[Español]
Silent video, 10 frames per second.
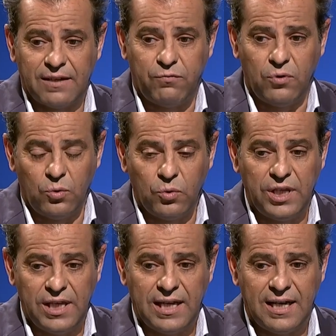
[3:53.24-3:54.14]
fue un
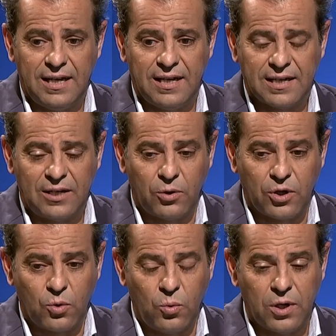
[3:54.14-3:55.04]
día que lo
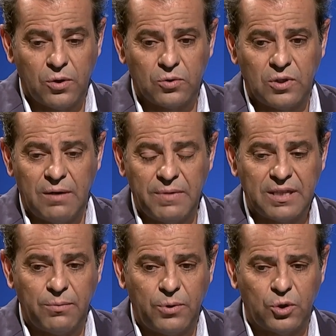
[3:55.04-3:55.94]
recuerdo
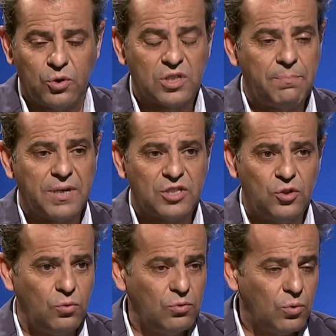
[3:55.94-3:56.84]
totalmente. Pues bueno, yo siempre he
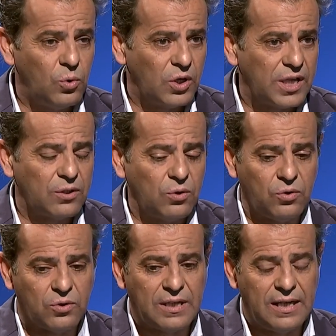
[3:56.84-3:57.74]
sido un culo inquieto,
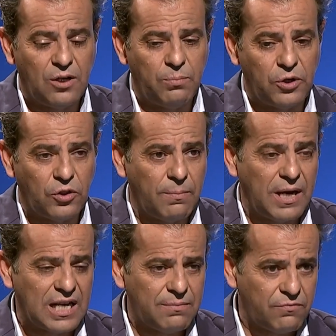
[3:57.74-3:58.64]
¿no? Yo estaba en la opinión de
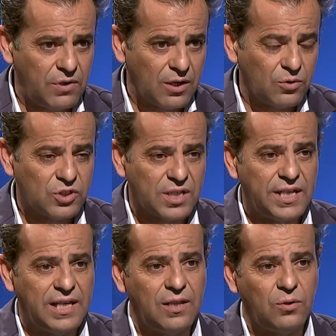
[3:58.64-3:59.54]
Málaga, me fui a la
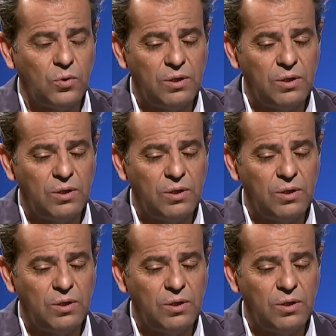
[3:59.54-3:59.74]
Consejería de